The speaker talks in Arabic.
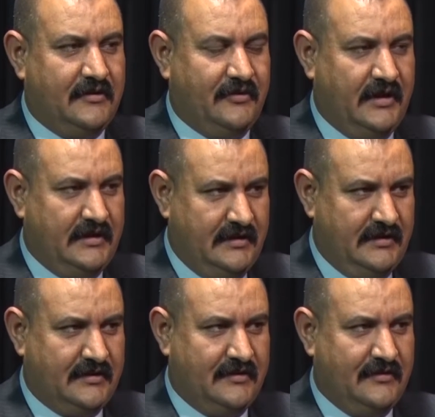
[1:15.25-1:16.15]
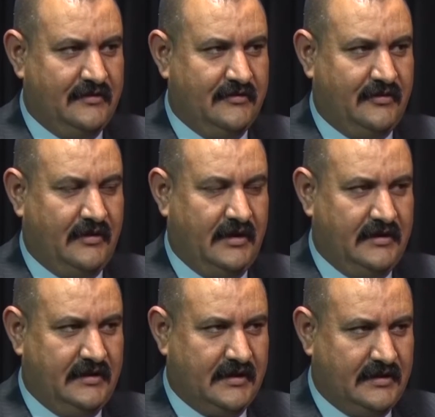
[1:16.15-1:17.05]
احييك
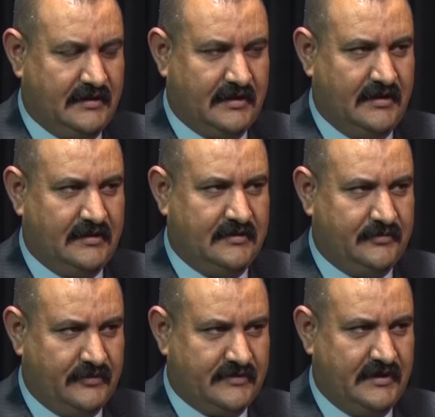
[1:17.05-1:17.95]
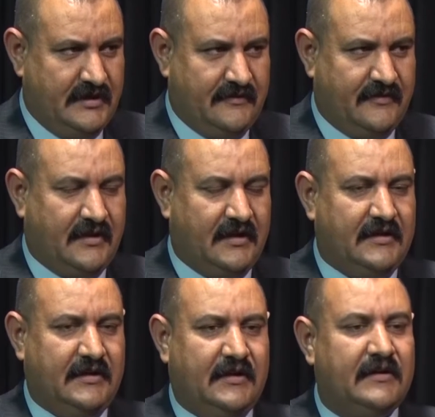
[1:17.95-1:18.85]
واحيي كادر قناه الموصليه
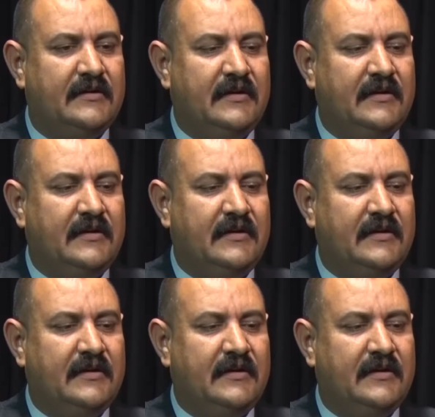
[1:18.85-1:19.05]
الفضائيه